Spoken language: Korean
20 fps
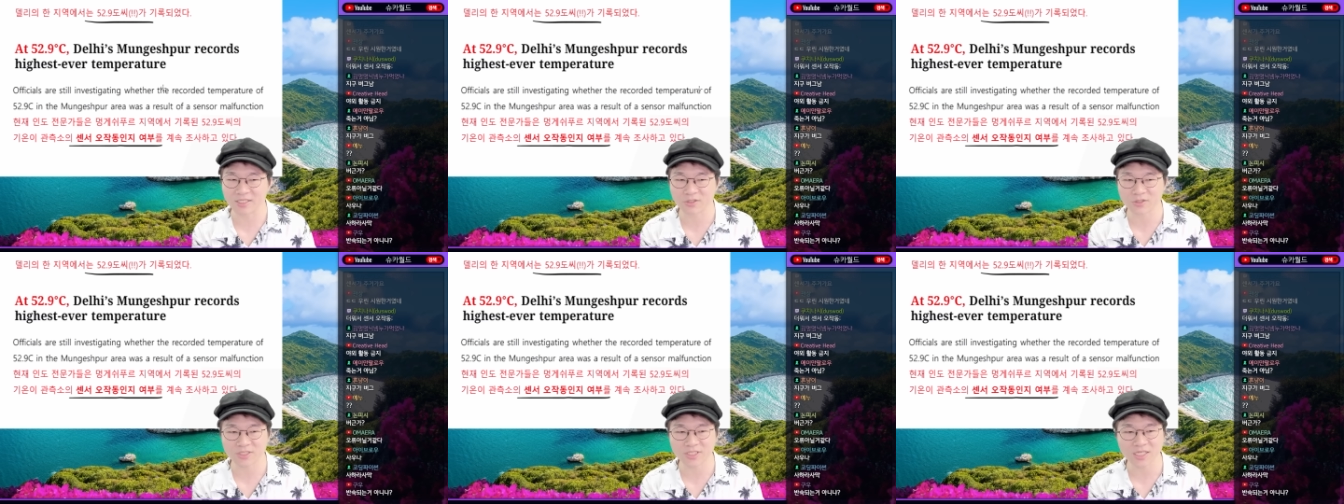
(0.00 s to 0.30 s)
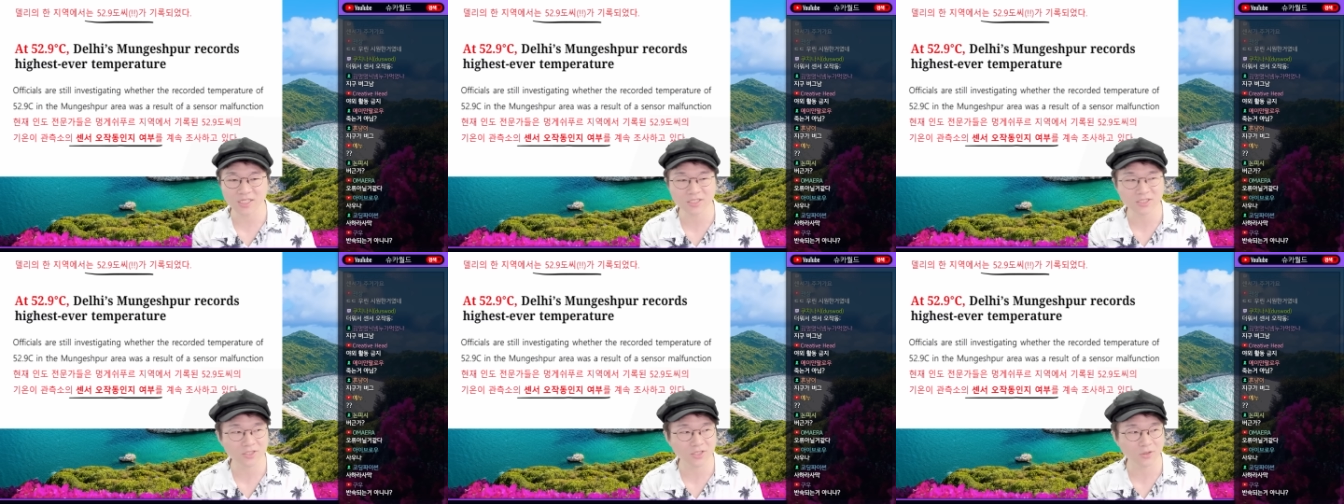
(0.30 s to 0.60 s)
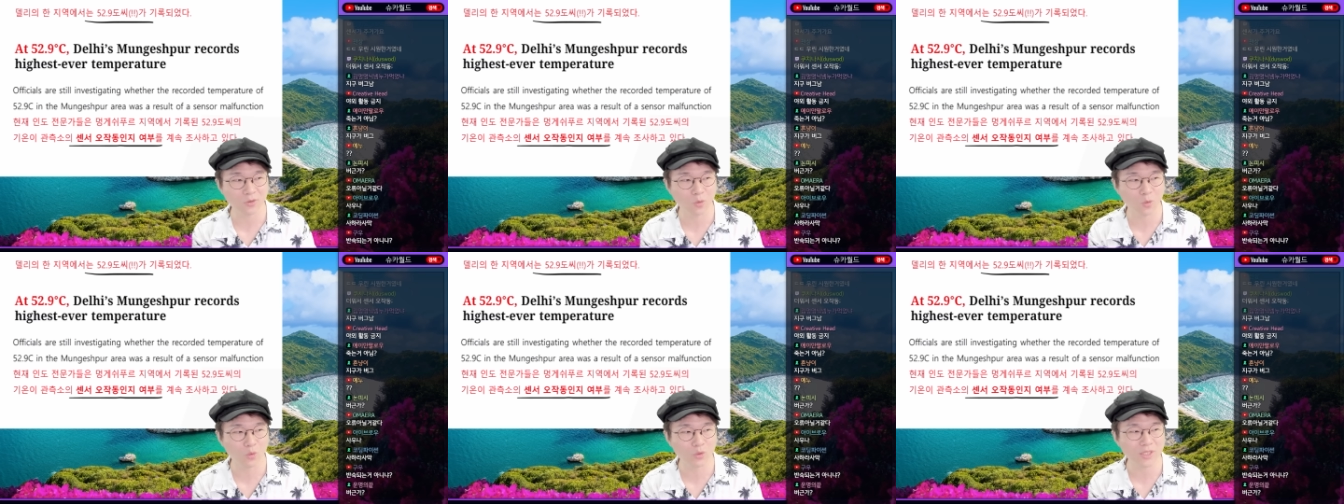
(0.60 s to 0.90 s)
이거
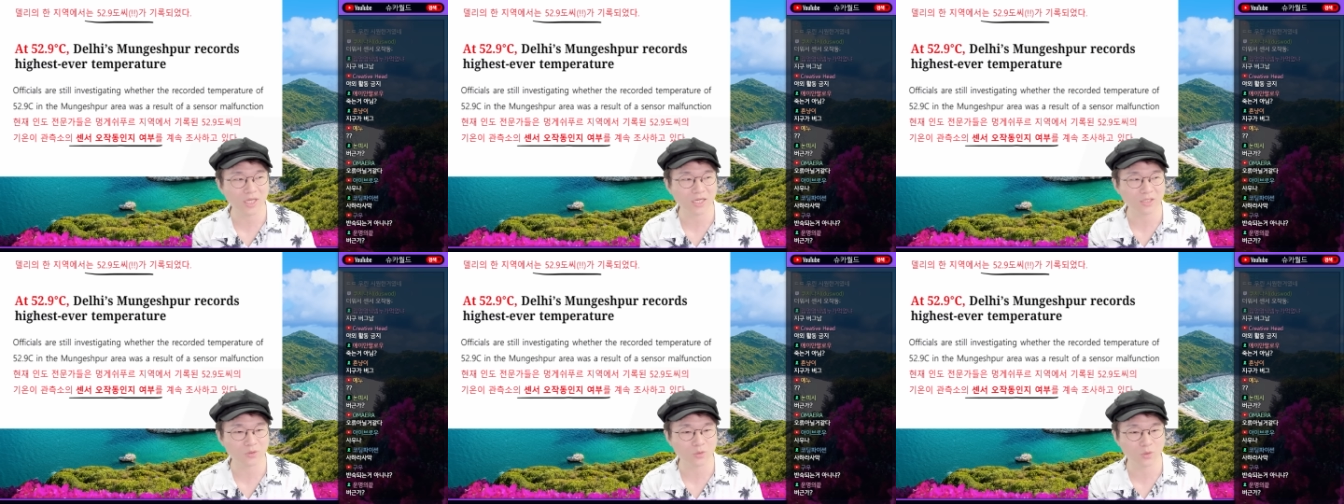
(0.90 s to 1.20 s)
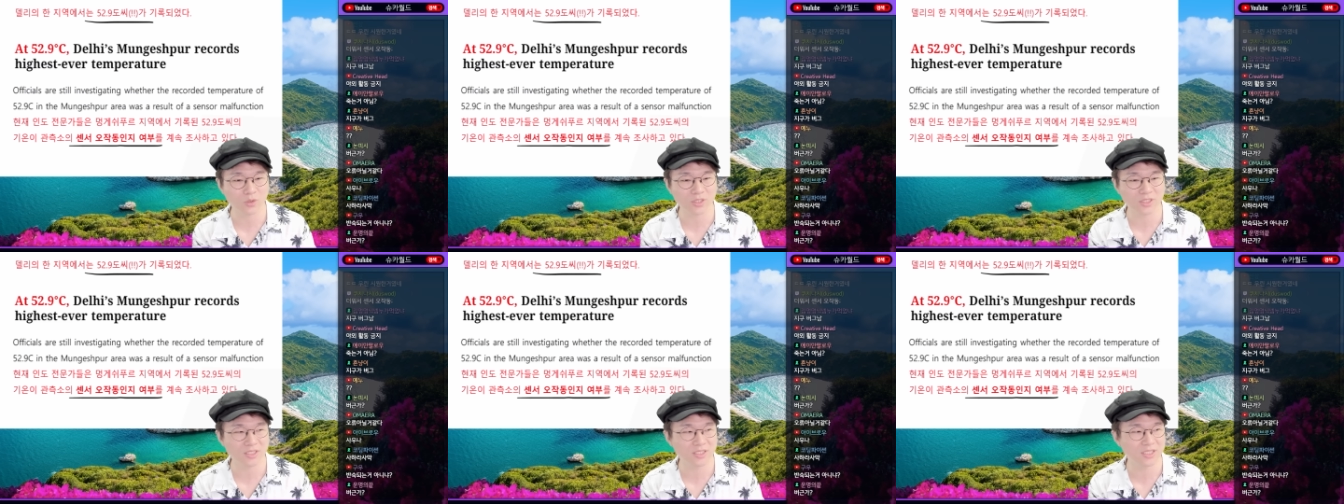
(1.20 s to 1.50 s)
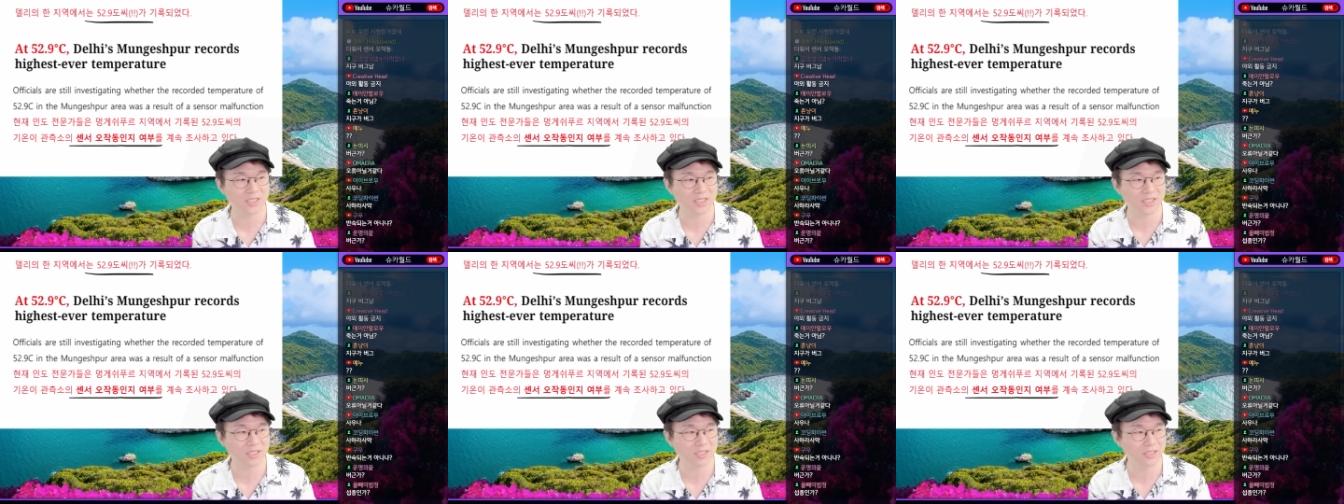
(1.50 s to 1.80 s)
센서
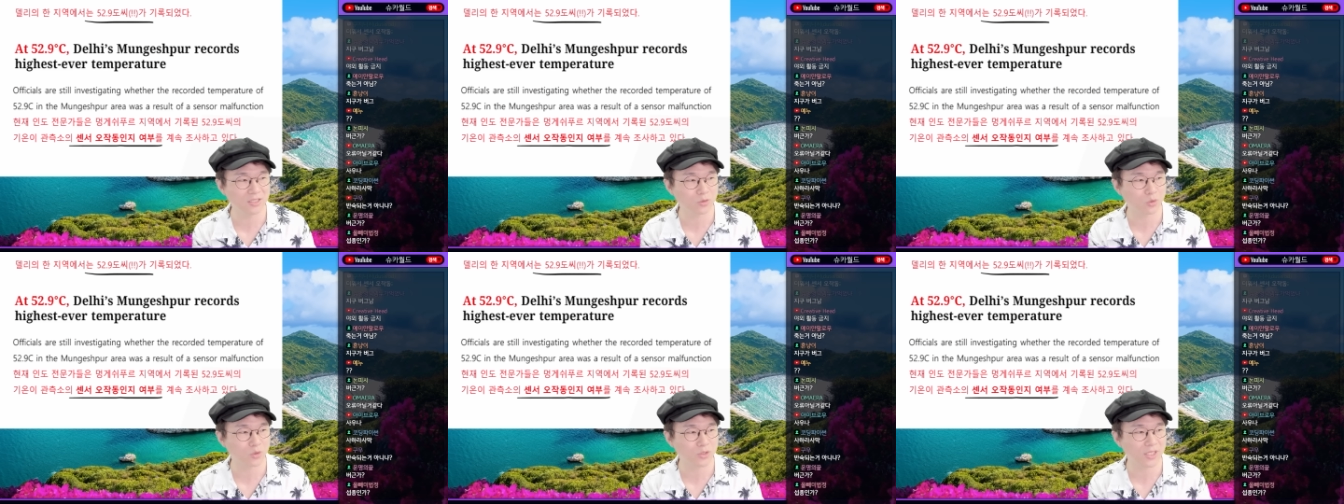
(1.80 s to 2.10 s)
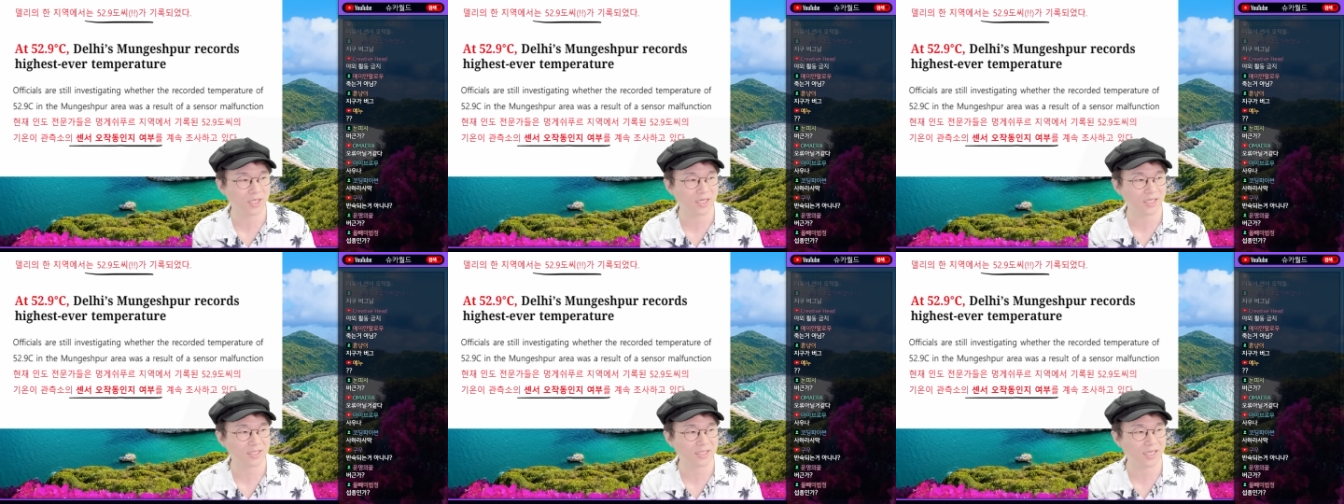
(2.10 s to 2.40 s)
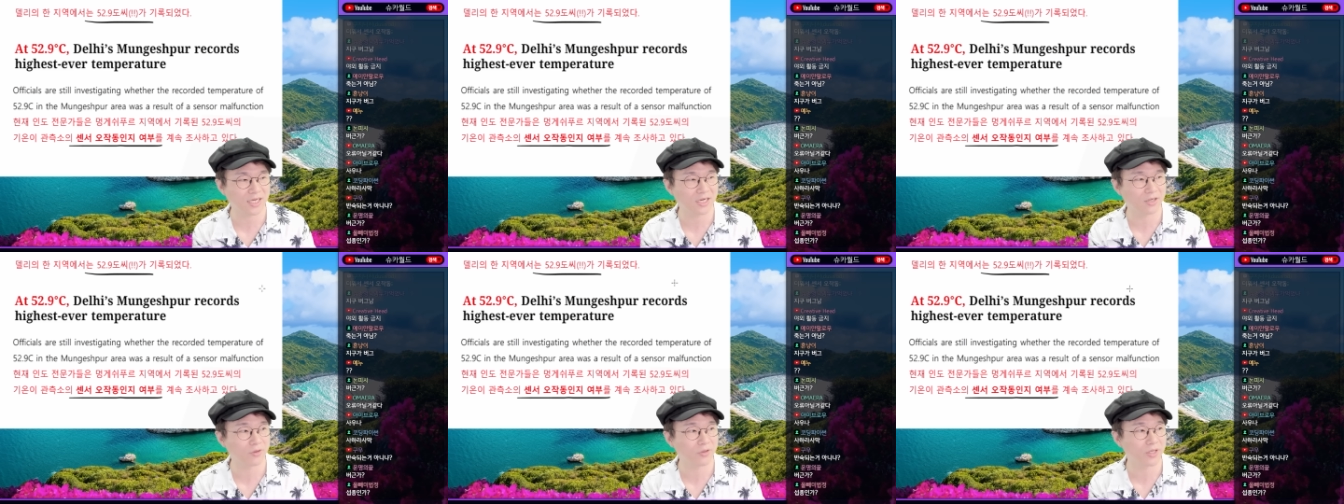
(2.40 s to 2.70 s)
오닥동인지를
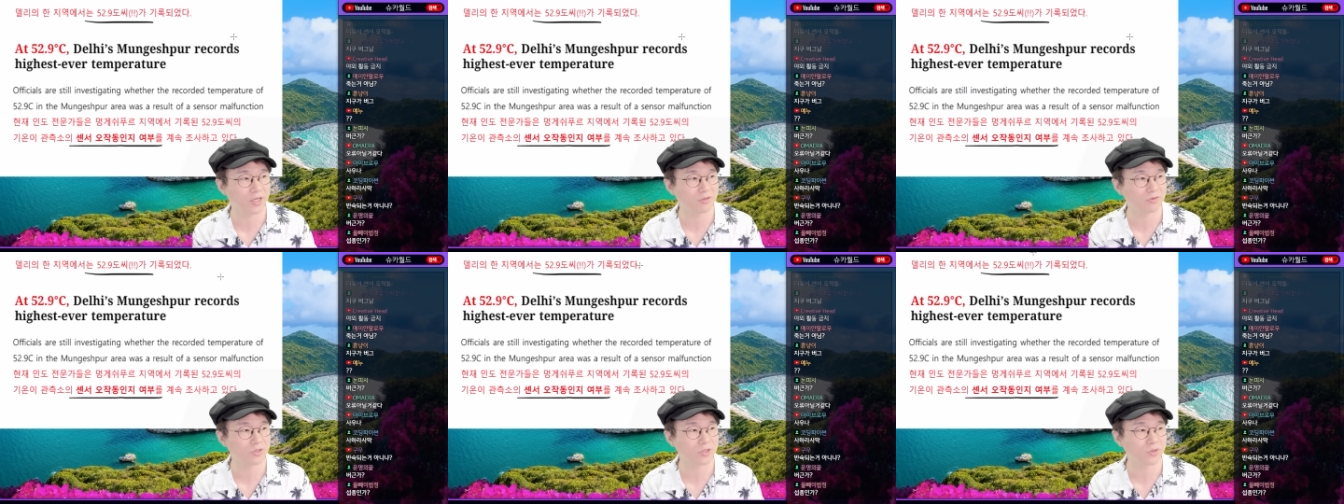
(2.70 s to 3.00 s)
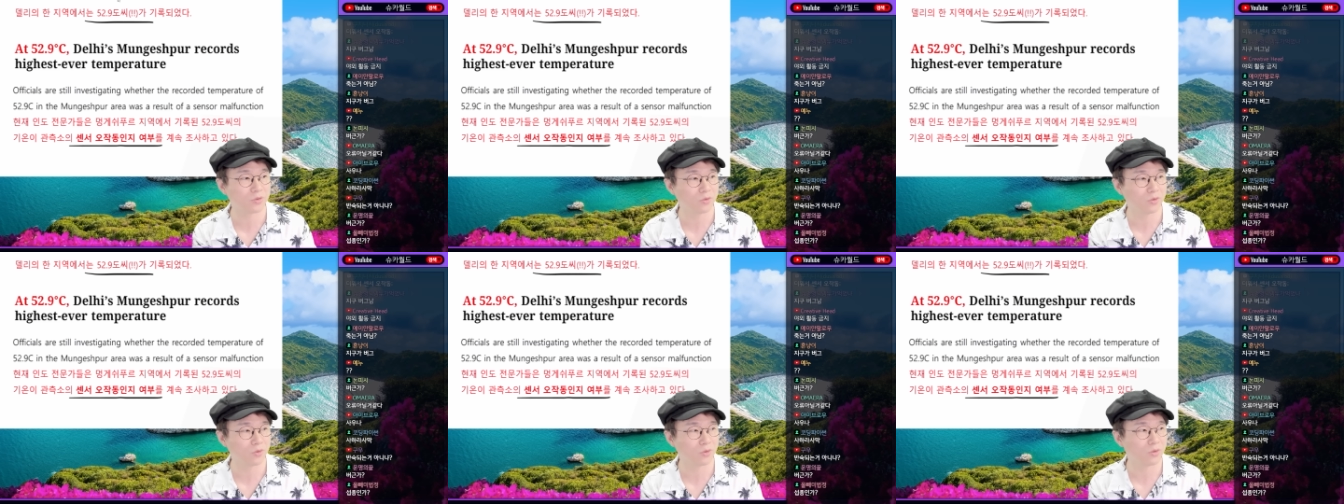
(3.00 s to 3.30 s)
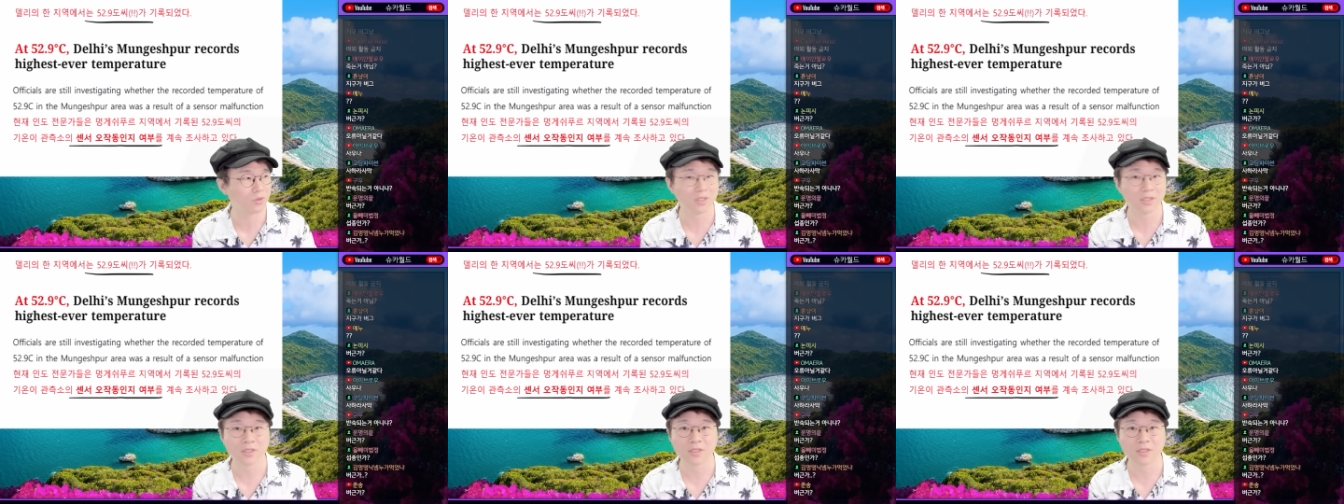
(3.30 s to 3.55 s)
조사하겠다라고 얘기하고 있고